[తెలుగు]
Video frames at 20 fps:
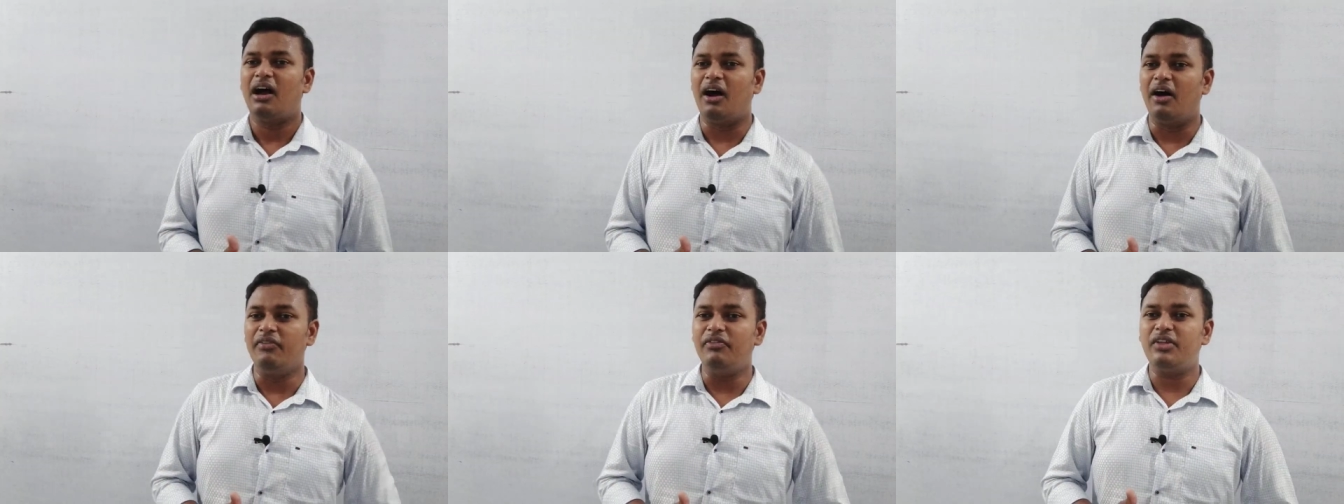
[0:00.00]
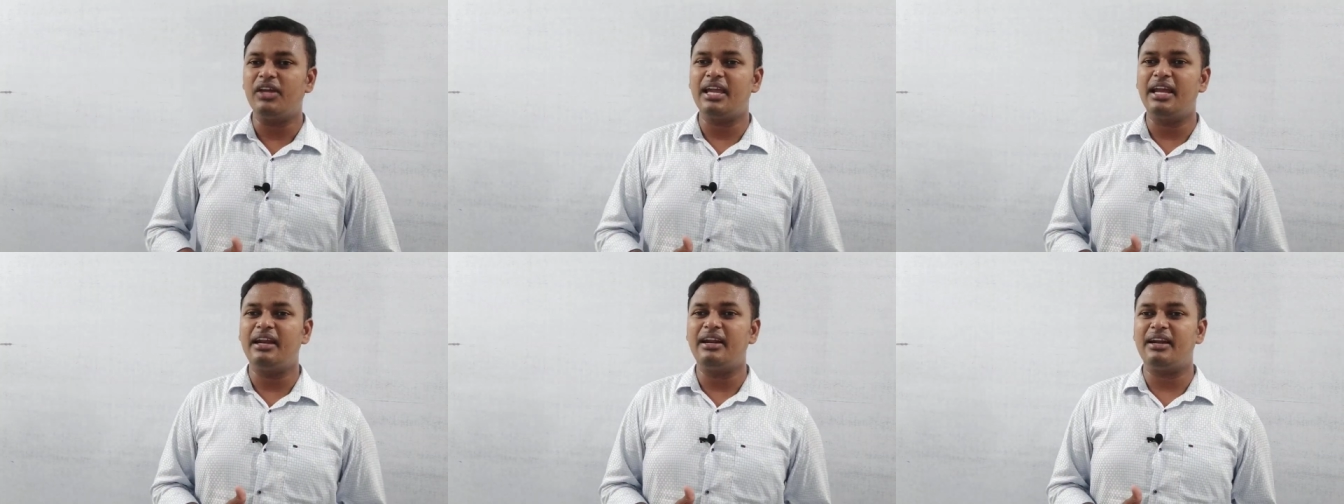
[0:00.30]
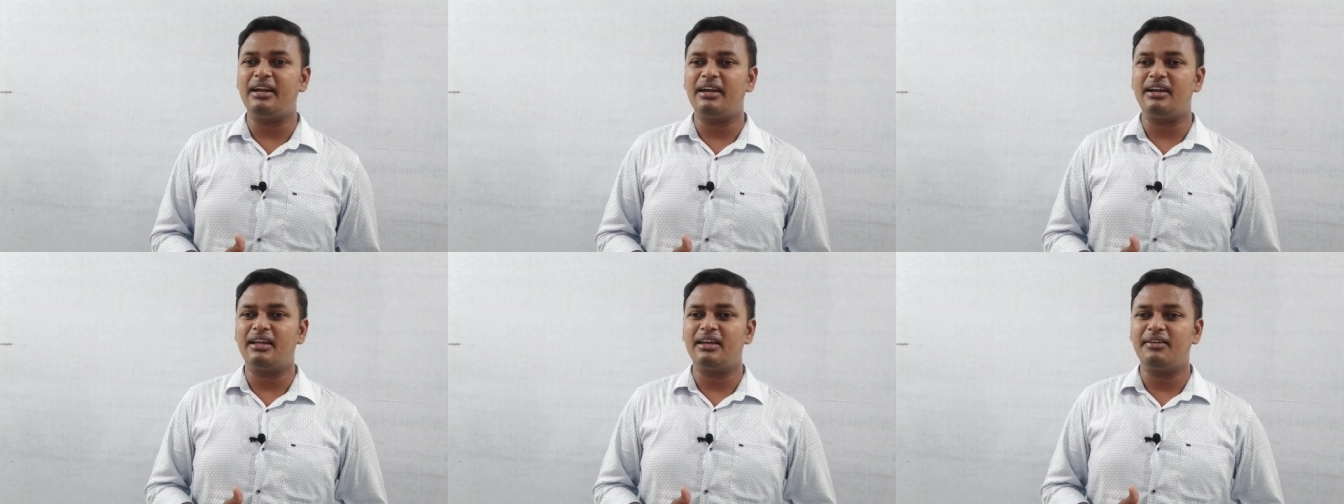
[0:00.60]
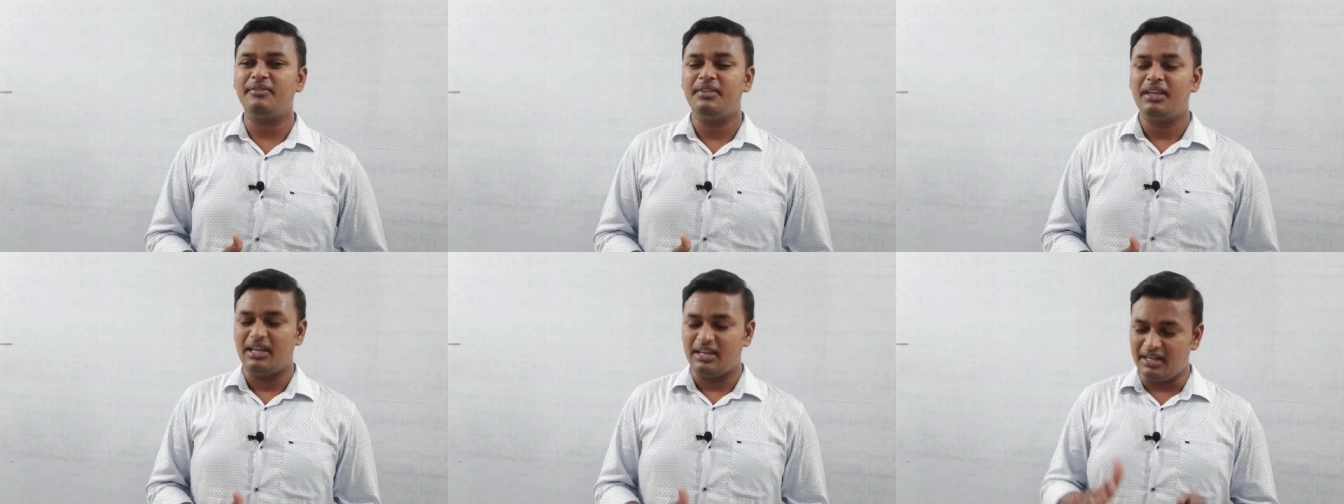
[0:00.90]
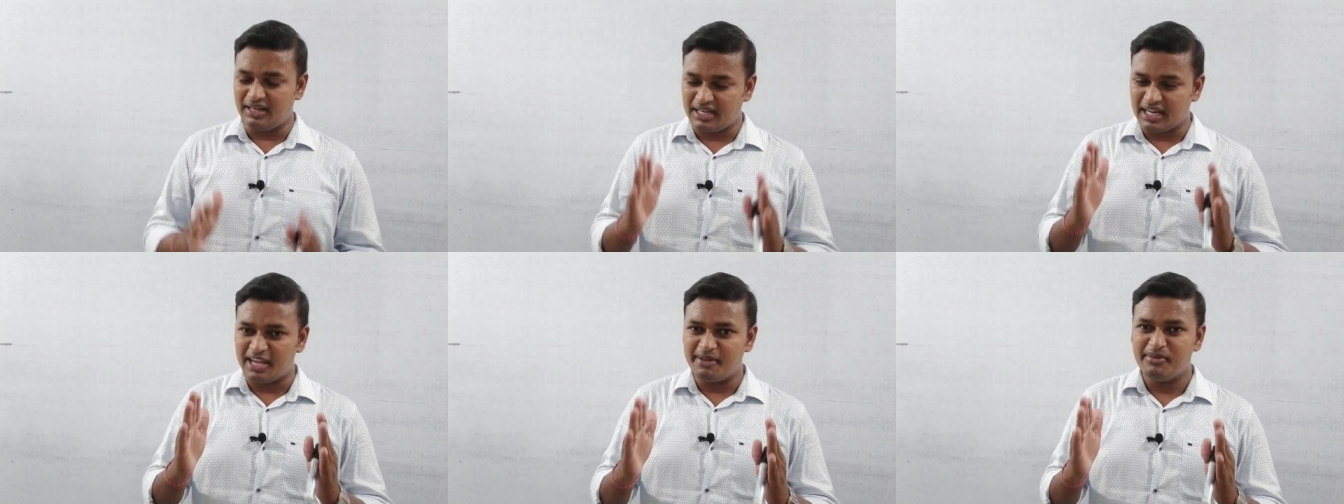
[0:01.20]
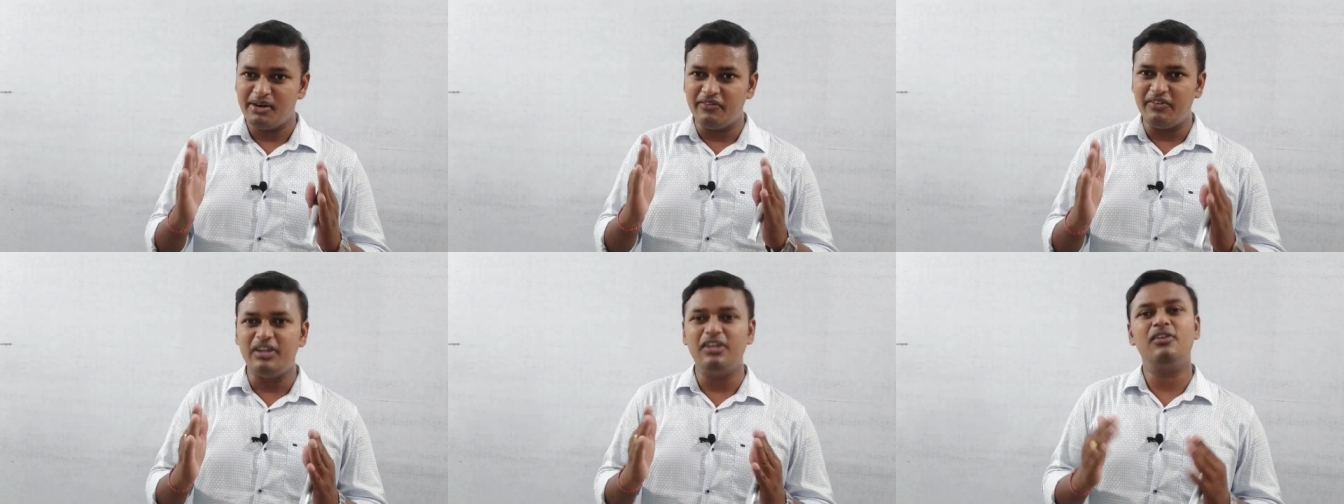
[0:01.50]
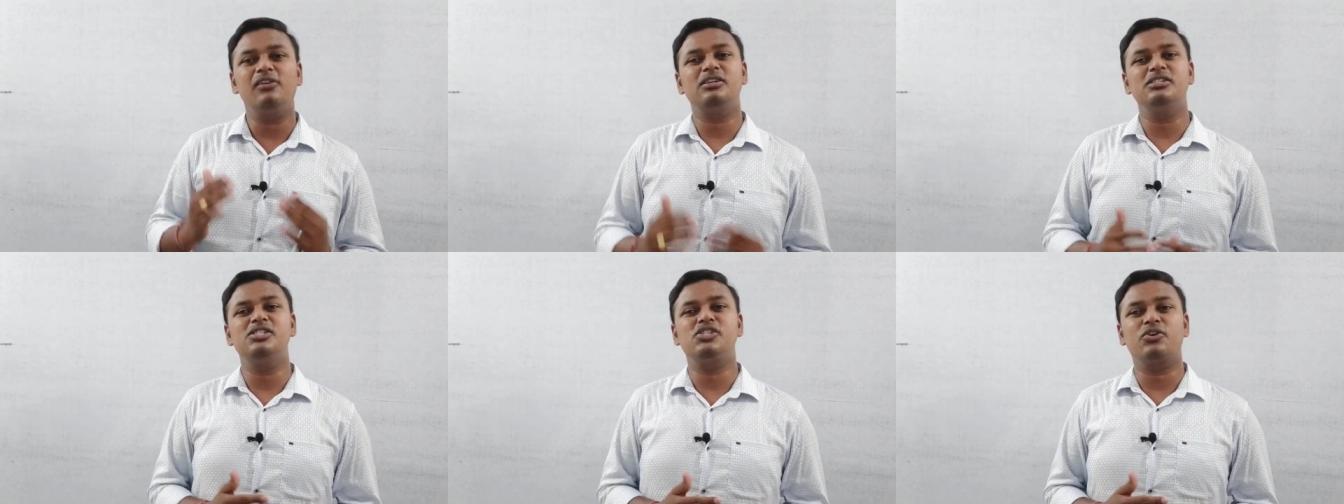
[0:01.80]
అందుకే ఏంటంటే ఈ టైంని
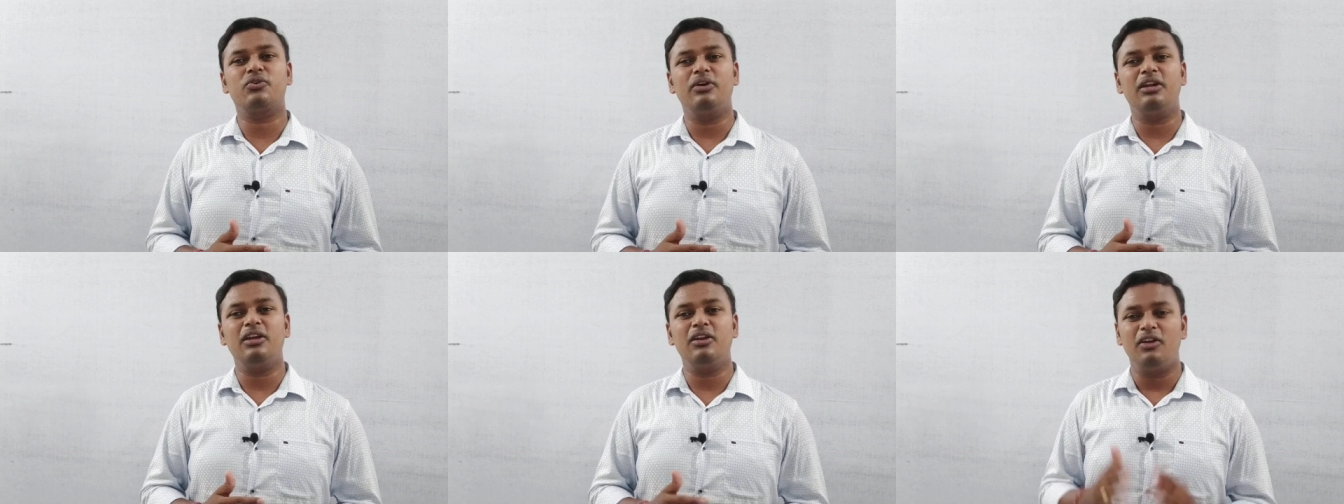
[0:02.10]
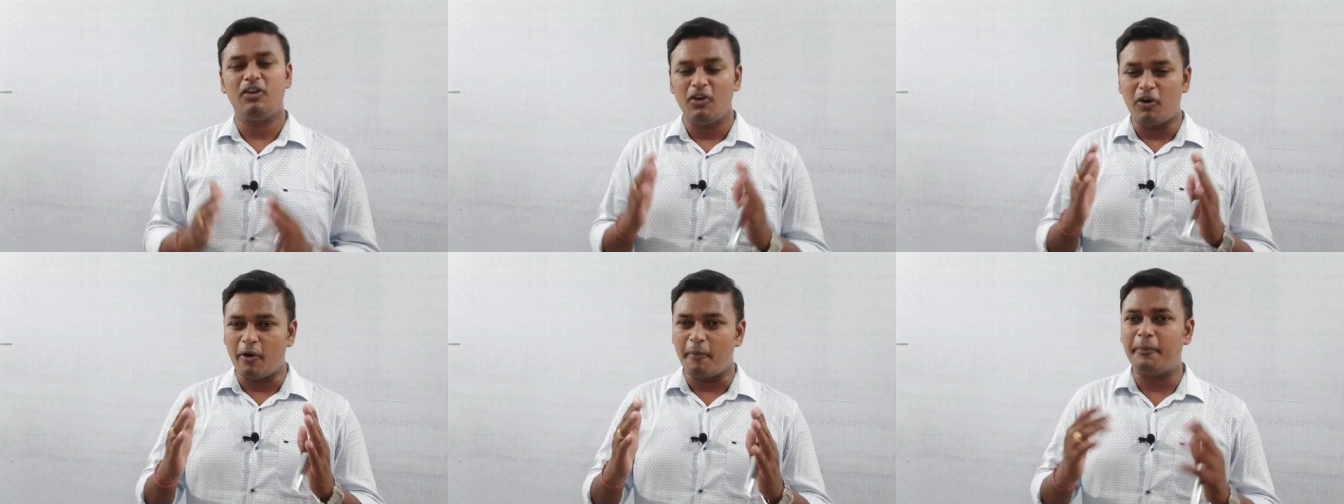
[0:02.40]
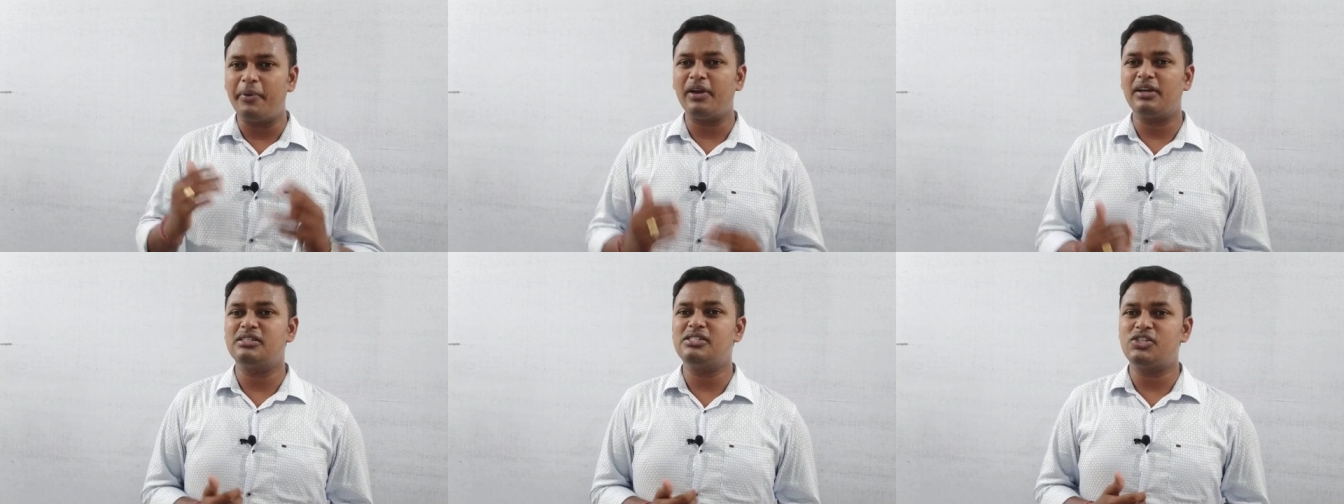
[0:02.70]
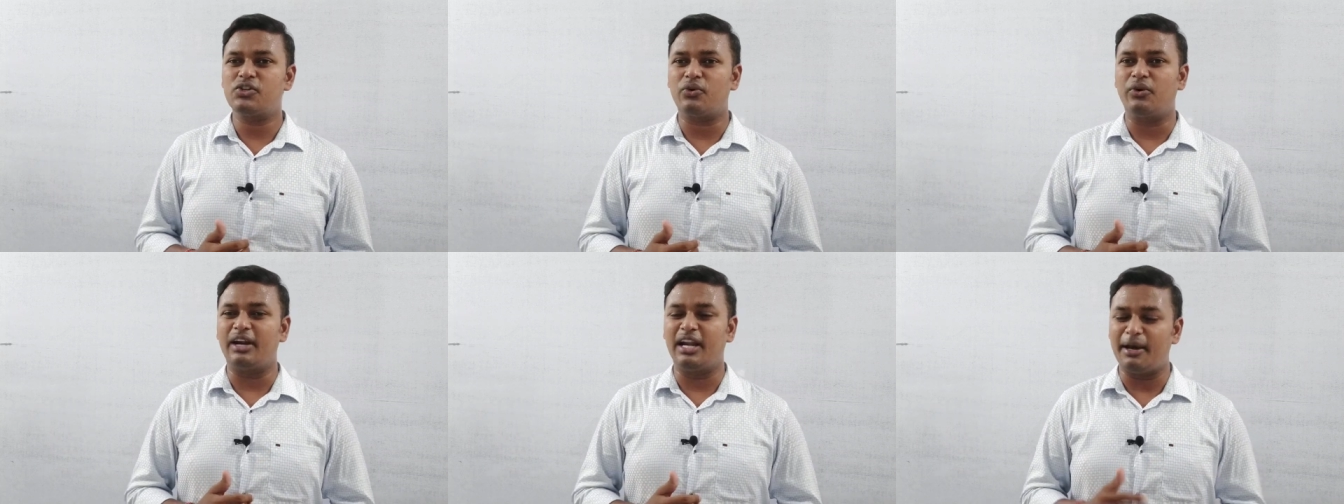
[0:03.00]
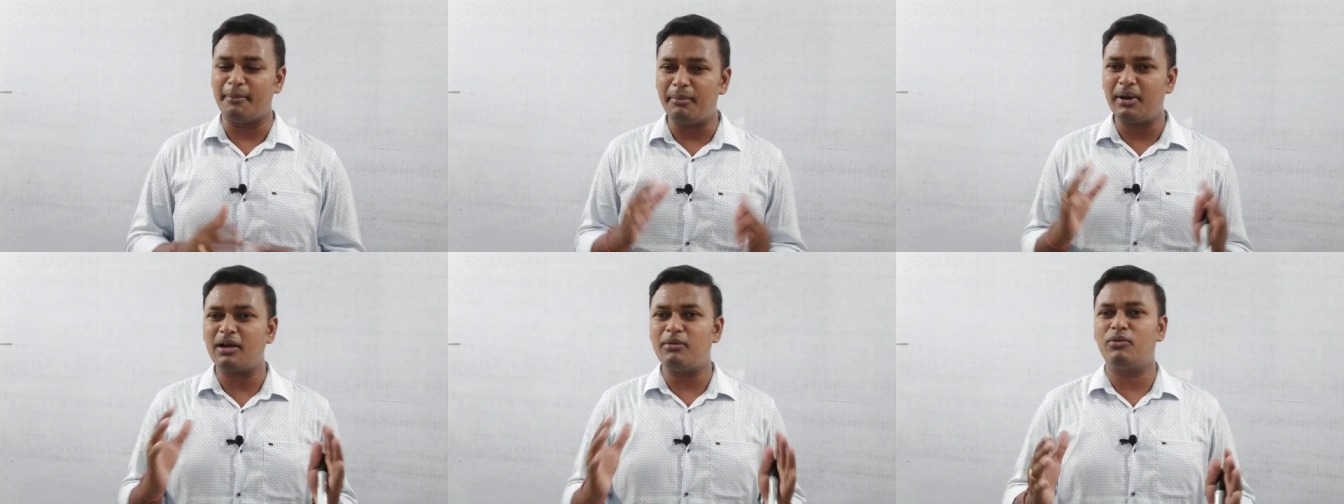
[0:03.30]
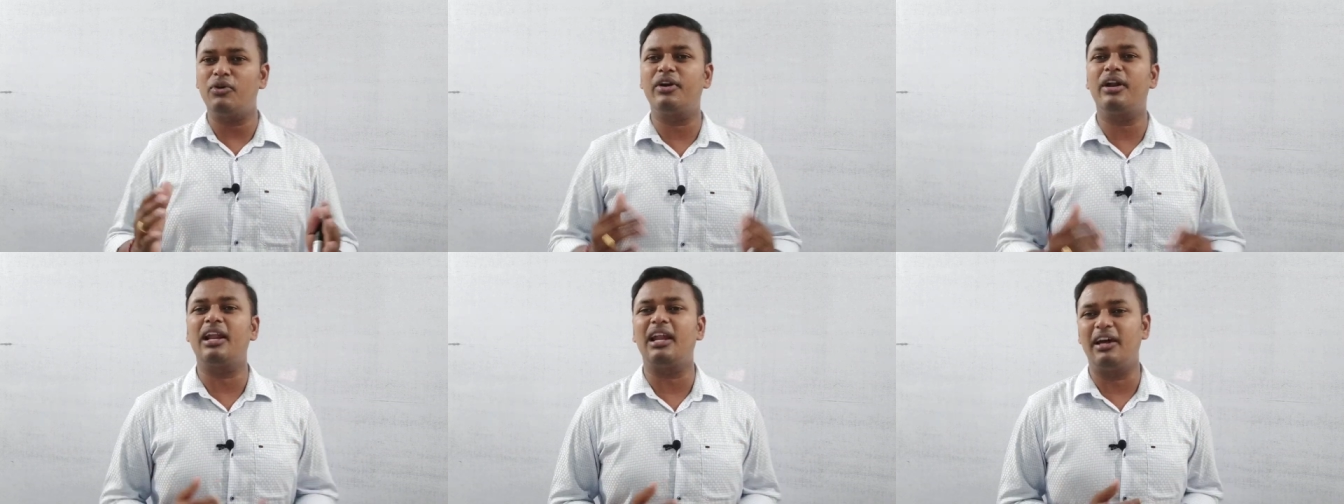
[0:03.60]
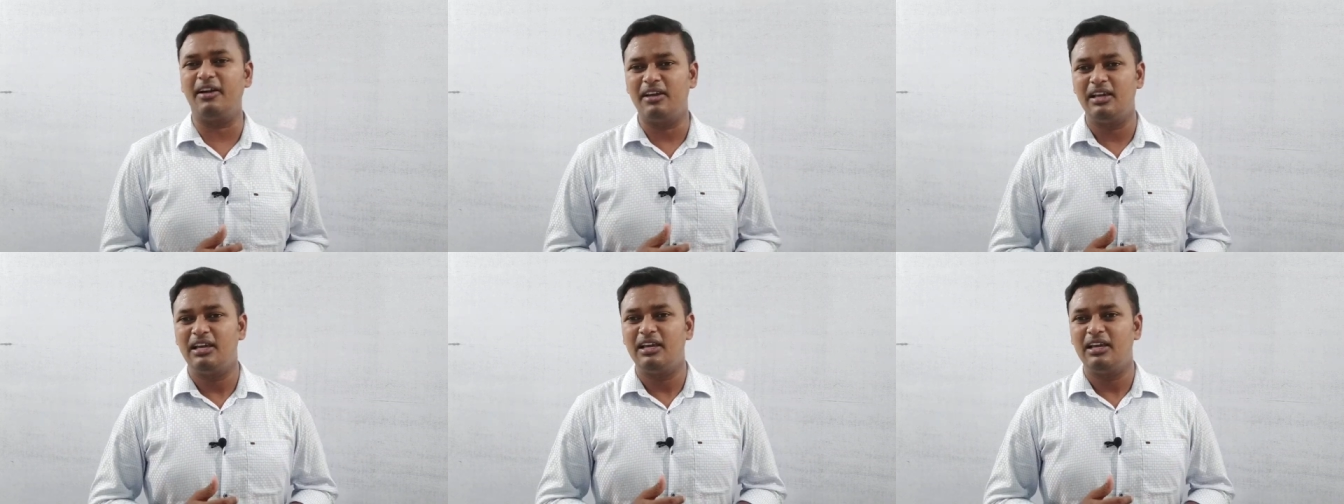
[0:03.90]
వినియోగించుకొని ఉపయోగించుకోండి నమ్మకం ఉండాల